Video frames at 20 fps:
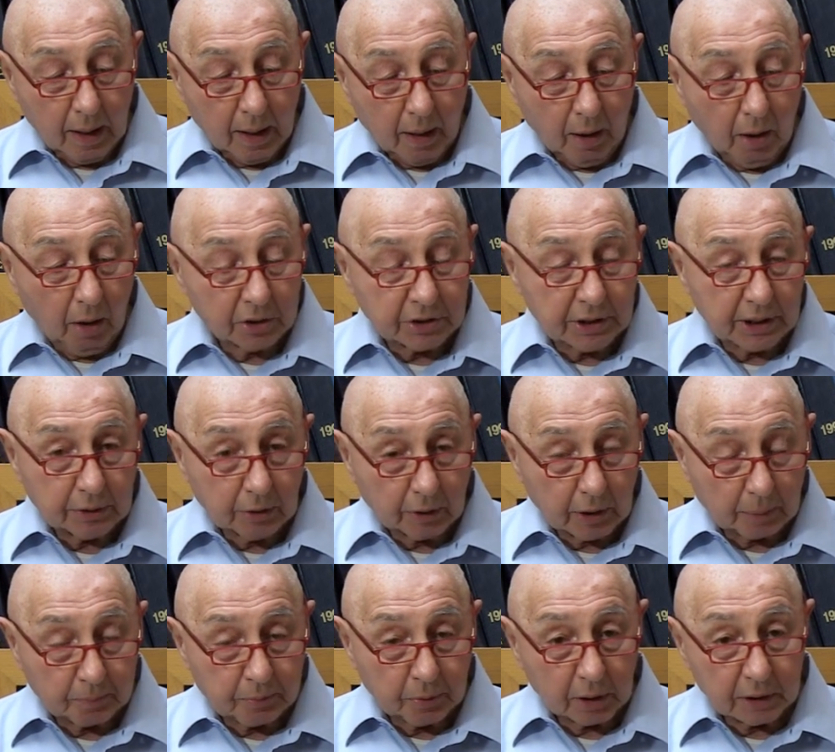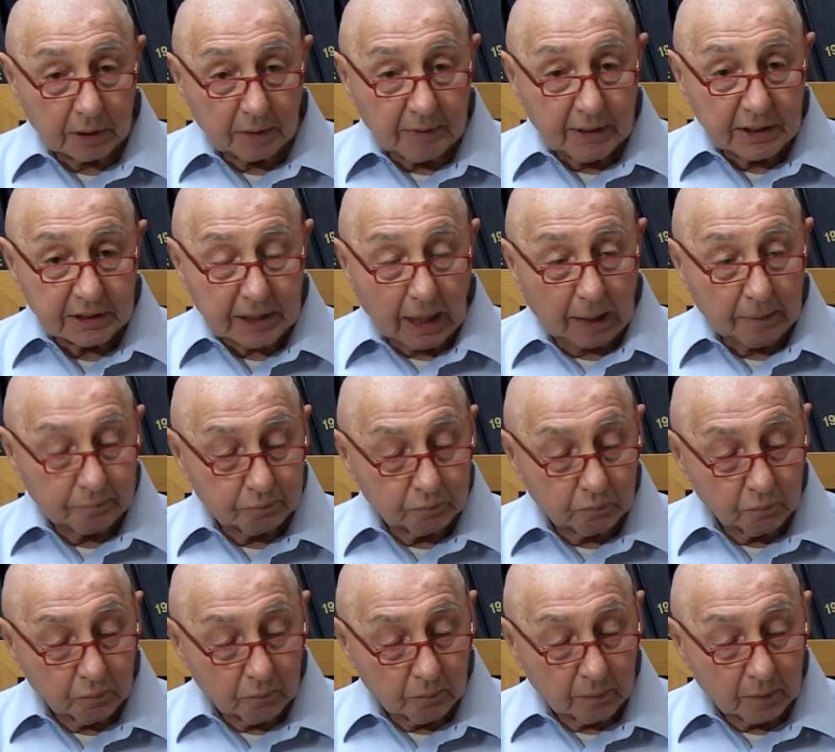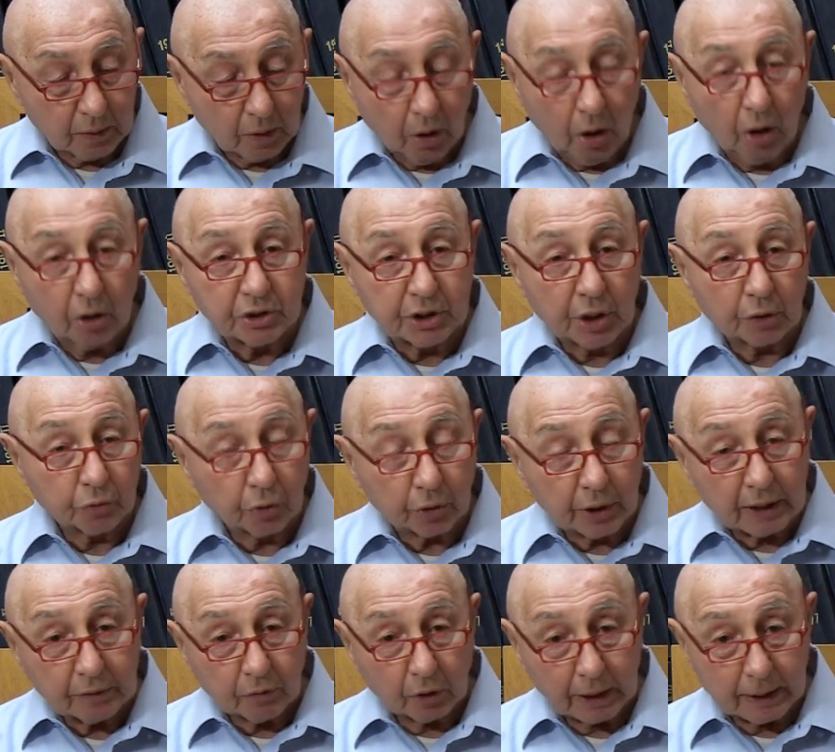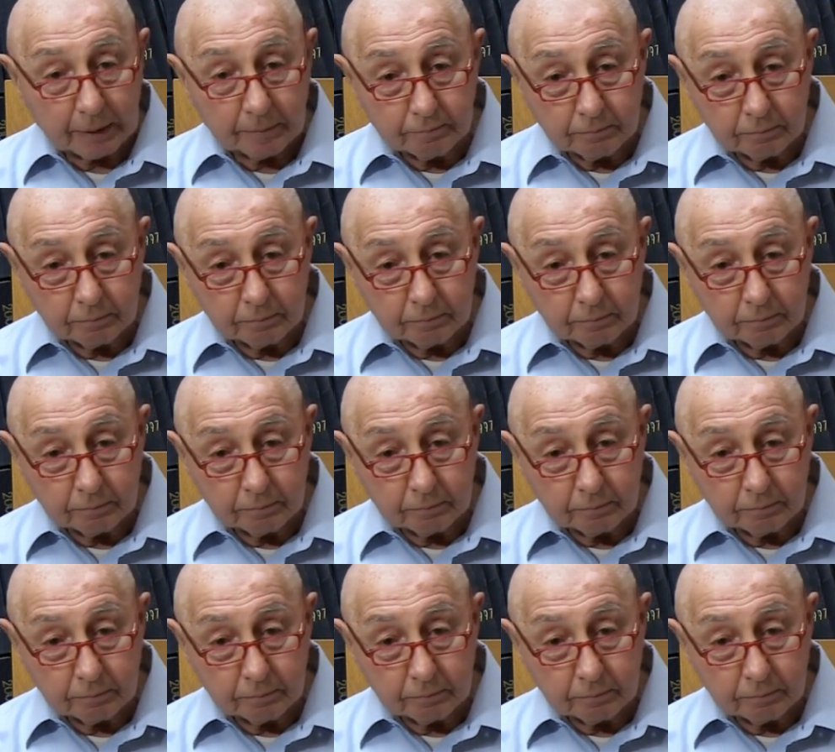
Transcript: oggi non ha più la divisa, oggi è onorevole.